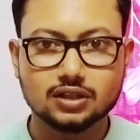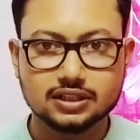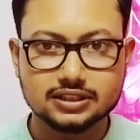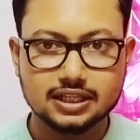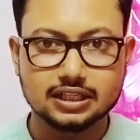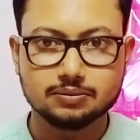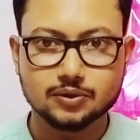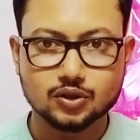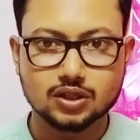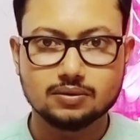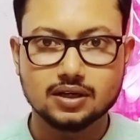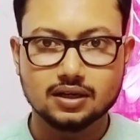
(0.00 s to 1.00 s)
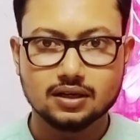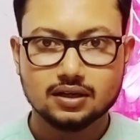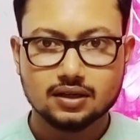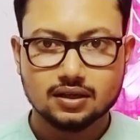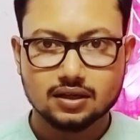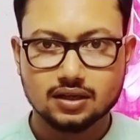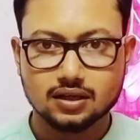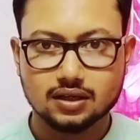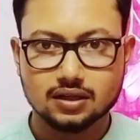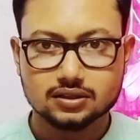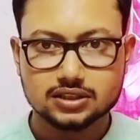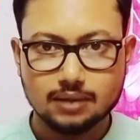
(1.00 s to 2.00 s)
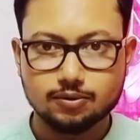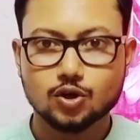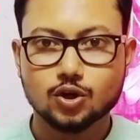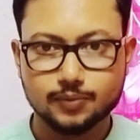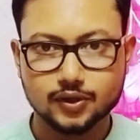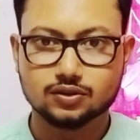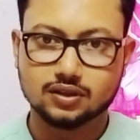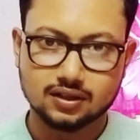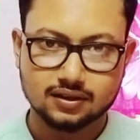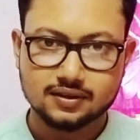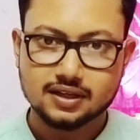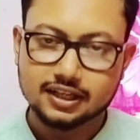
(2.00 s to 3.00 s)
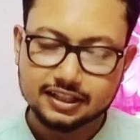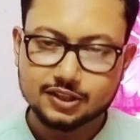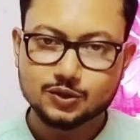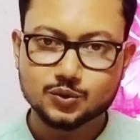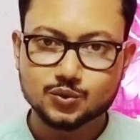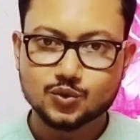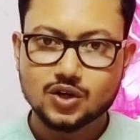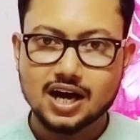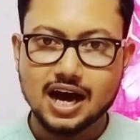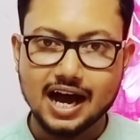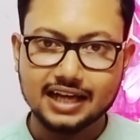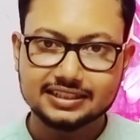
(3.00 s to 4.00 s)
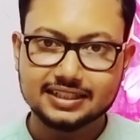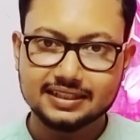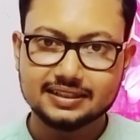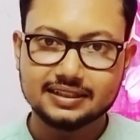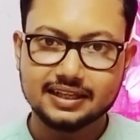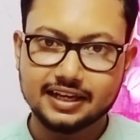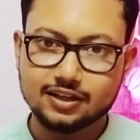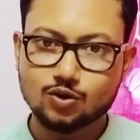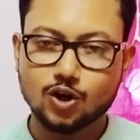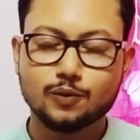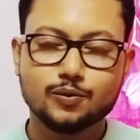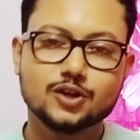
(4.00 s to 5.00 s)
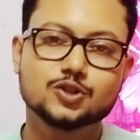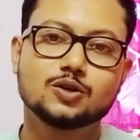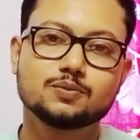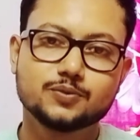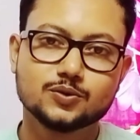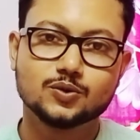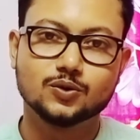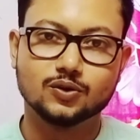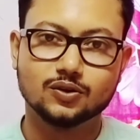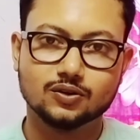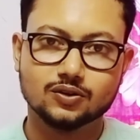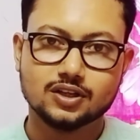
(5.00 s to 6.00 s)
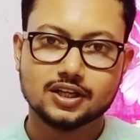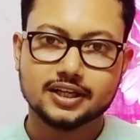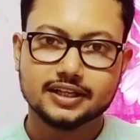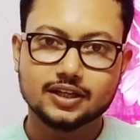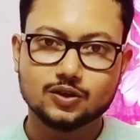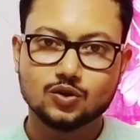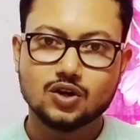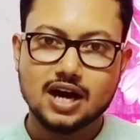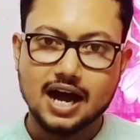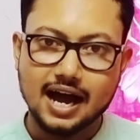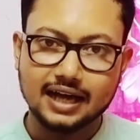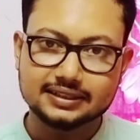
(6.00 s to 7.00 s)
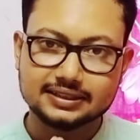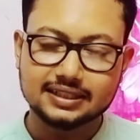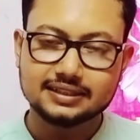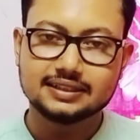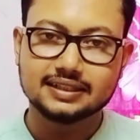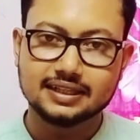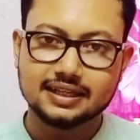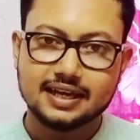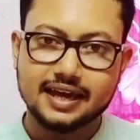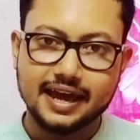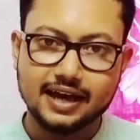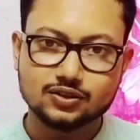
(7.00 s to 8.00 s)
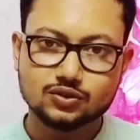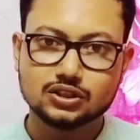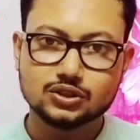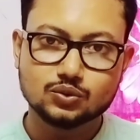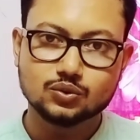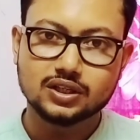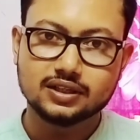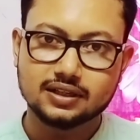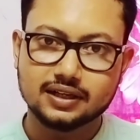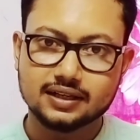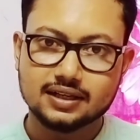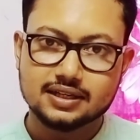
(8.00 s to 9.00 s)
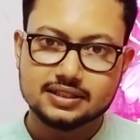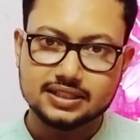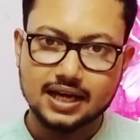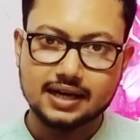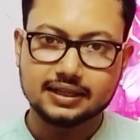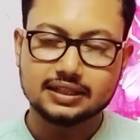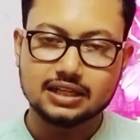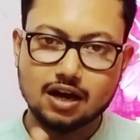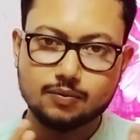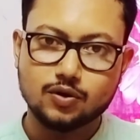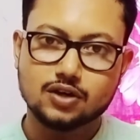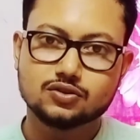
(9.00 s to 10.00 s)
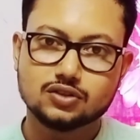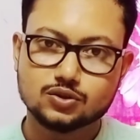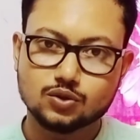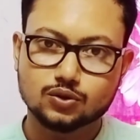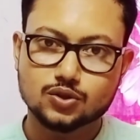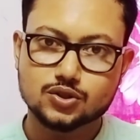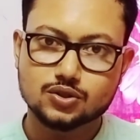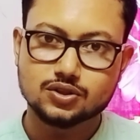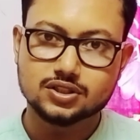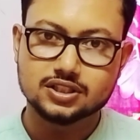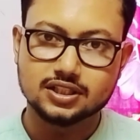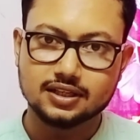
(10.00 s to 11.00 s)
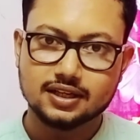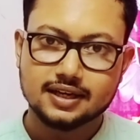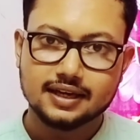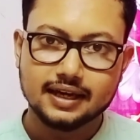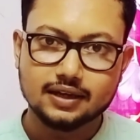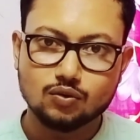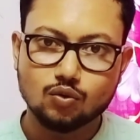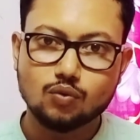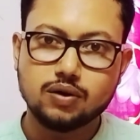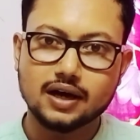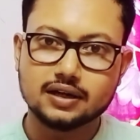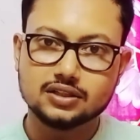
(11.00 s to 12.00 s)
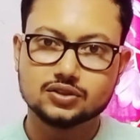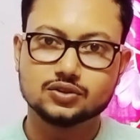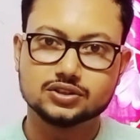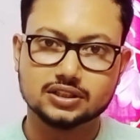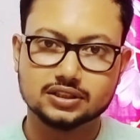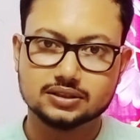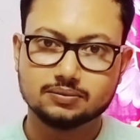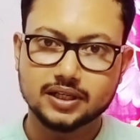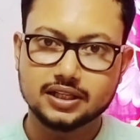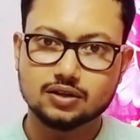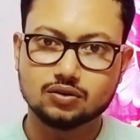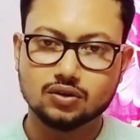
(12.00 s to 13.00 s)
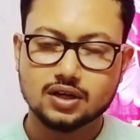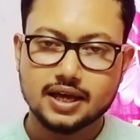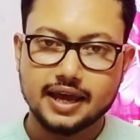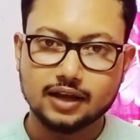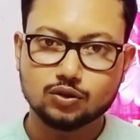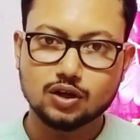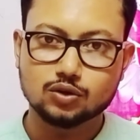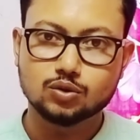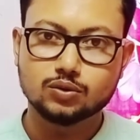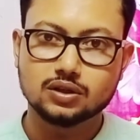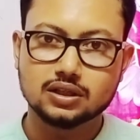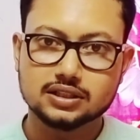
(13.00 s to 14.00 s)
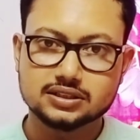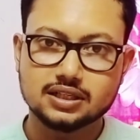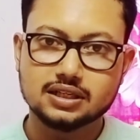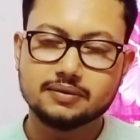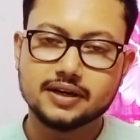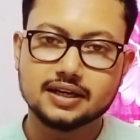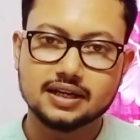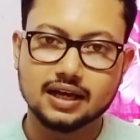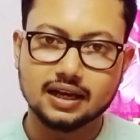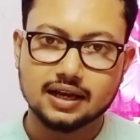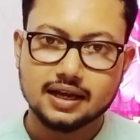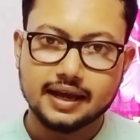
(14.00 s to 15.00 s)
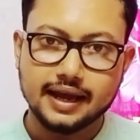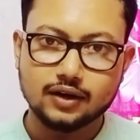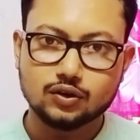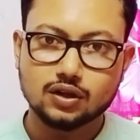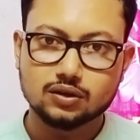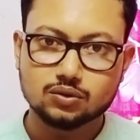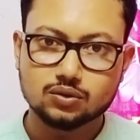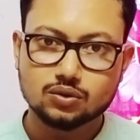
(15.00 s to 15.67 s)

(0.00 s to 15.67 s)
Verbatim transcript: তারা চাকরি পেত না বা সাফল্য পেত না কিন্তু আজকের দিনে এই গল্পটা সম্পূর্ণ অন্য দেখো আজকের দিনে একজন স্টুডেন্টের চাকরি না পাওয়ার জন্য যথেষ্ট হচ্ছে এই ওভার রিসোর্সেস মানে দেখো এত এত স্টাডি মেটেরিয়াল এত এত